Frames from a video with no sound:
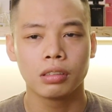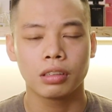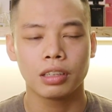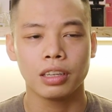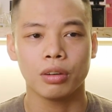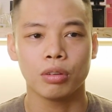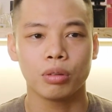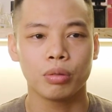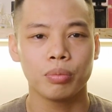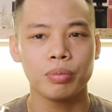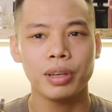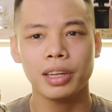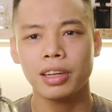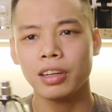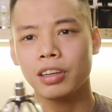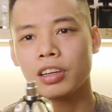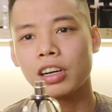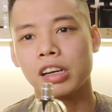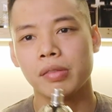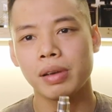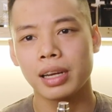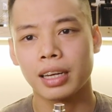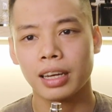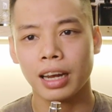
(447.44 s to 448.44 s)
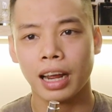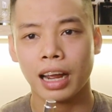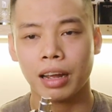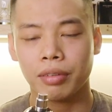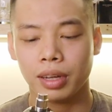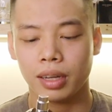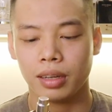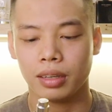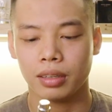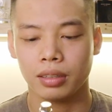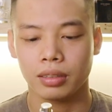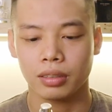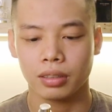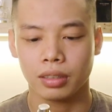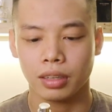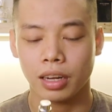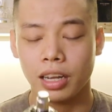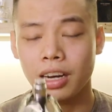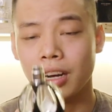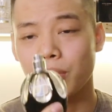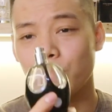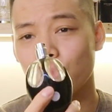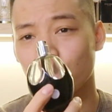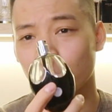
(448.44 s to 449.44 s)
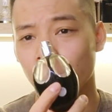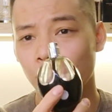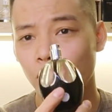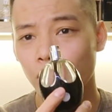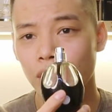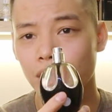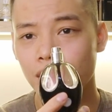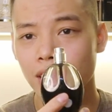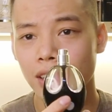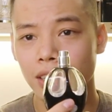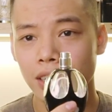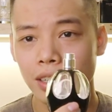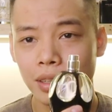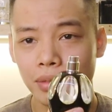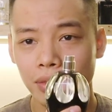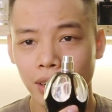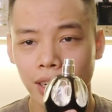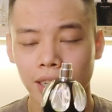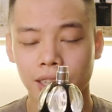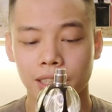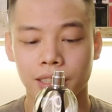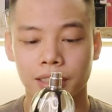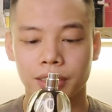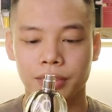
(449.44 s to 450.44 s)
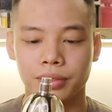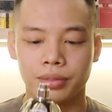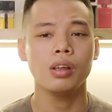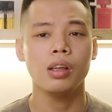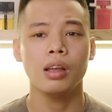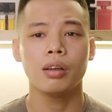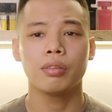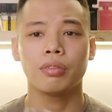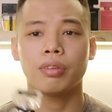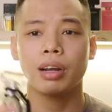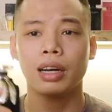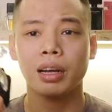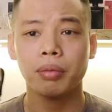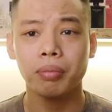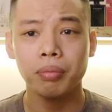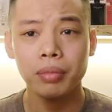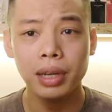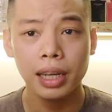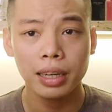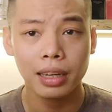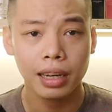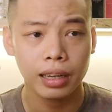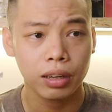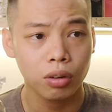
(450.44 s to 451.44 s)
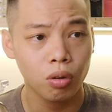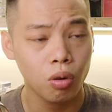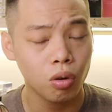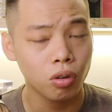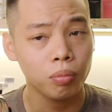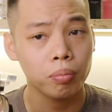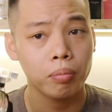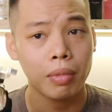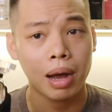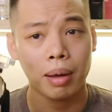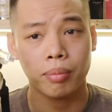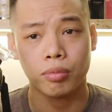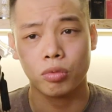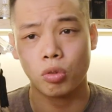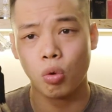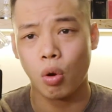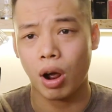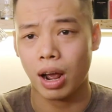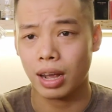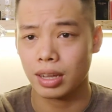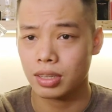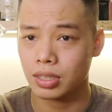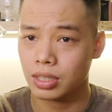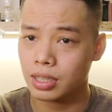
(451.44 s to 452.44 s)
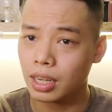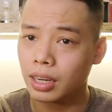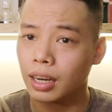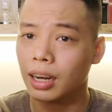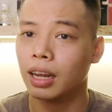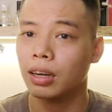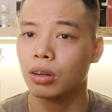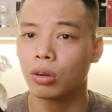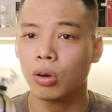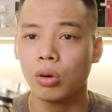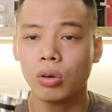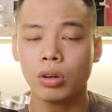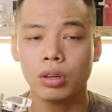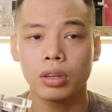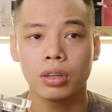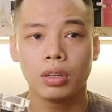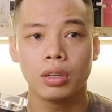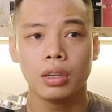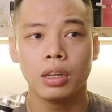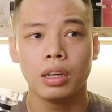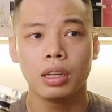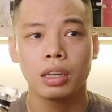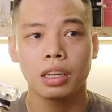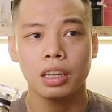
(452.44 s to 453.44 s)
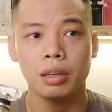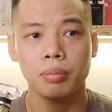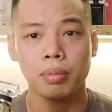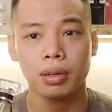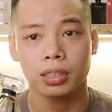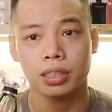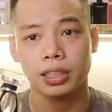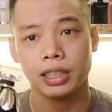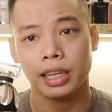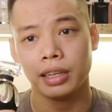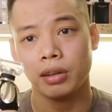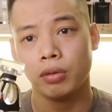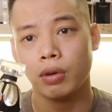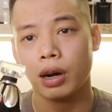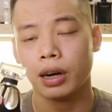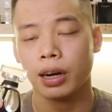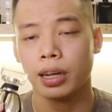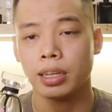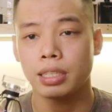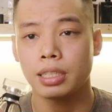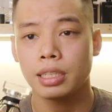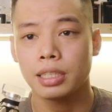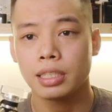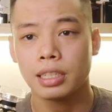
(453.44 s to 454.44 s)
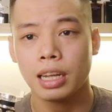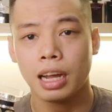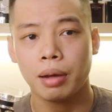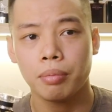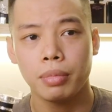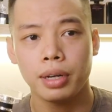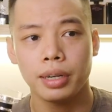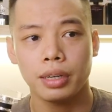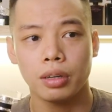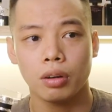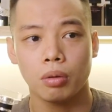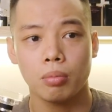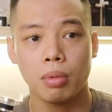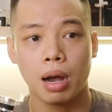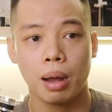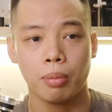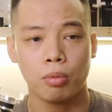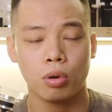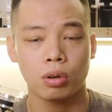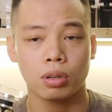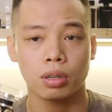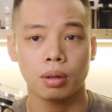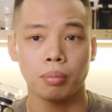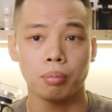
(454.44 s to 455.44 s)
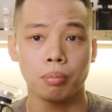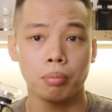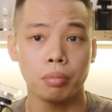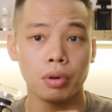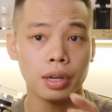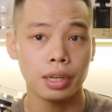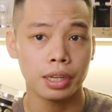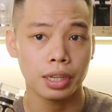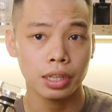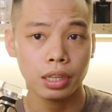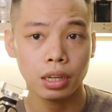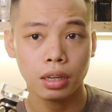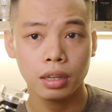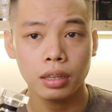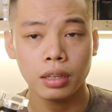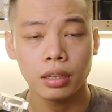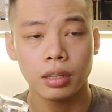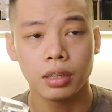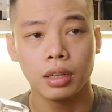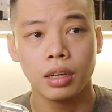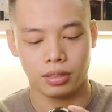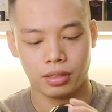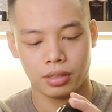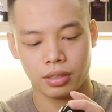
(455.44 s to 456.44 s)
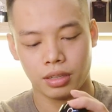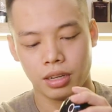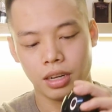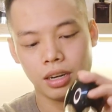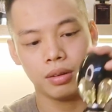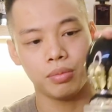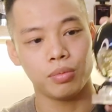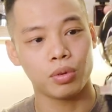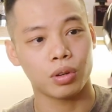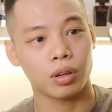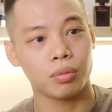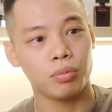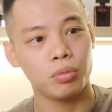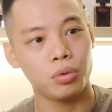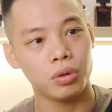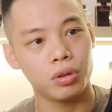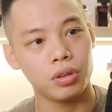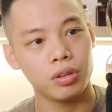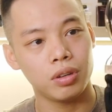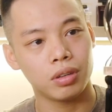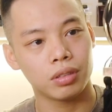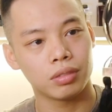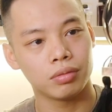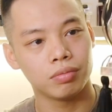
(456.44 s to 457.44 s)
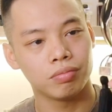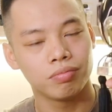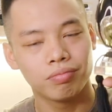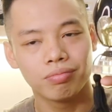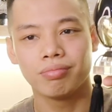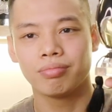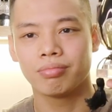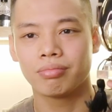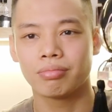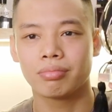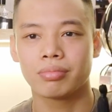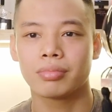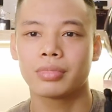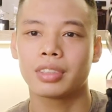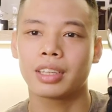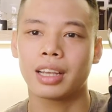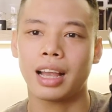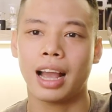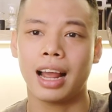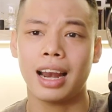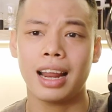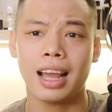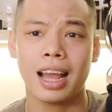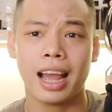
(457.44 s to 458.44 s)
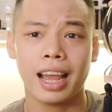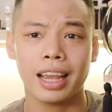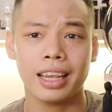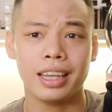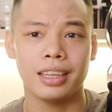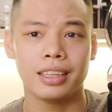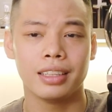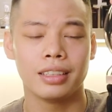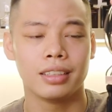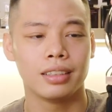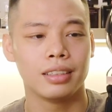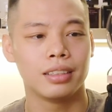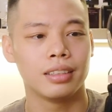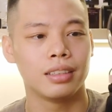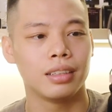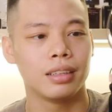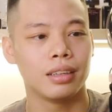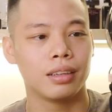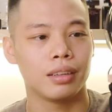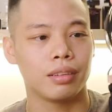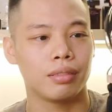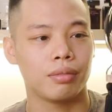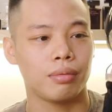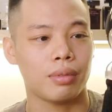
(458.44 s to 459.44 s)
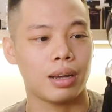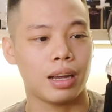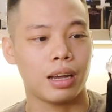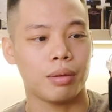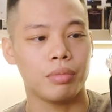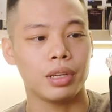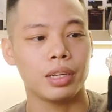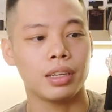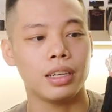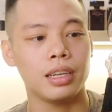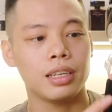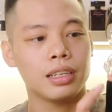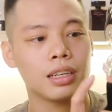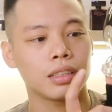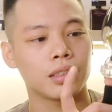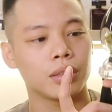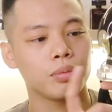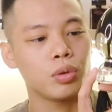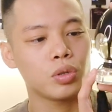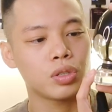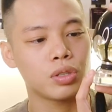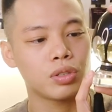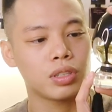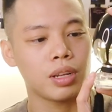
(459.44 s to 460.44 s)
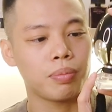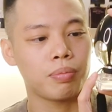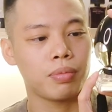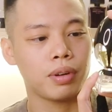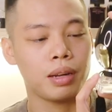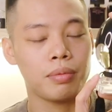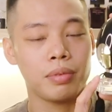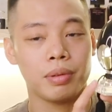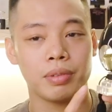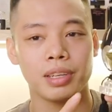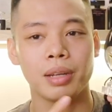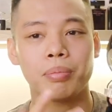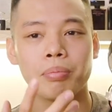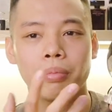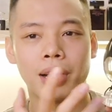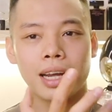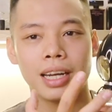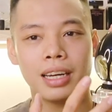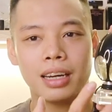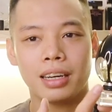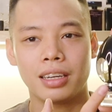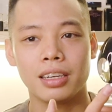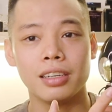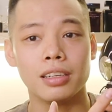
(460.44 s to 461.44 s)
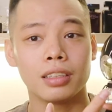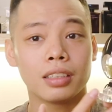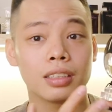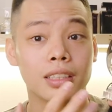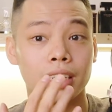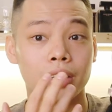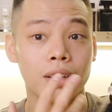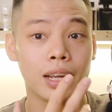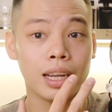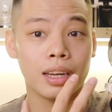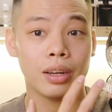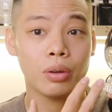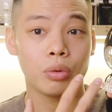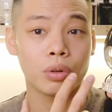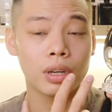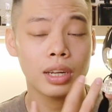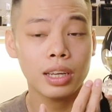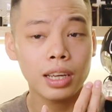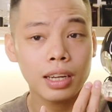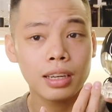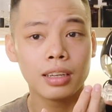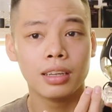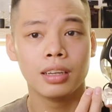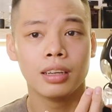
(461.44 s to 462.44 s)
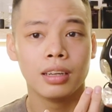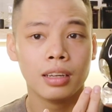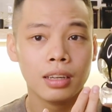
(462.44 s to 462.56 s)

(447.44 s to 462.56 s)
kiểu biết người biết ta vậy đây là một cái mùi hương như vậy và đặc biệt là nó còn bám tỏa rất là tốt khi mà cái chai hoa này trên da mình nó bám khoảng tầm 10 tiếng đây là một cái mùi hương khá là hay mà mình nghĩ rằng cái bộ sưu tập này rất may đã thử chai này đầu tiên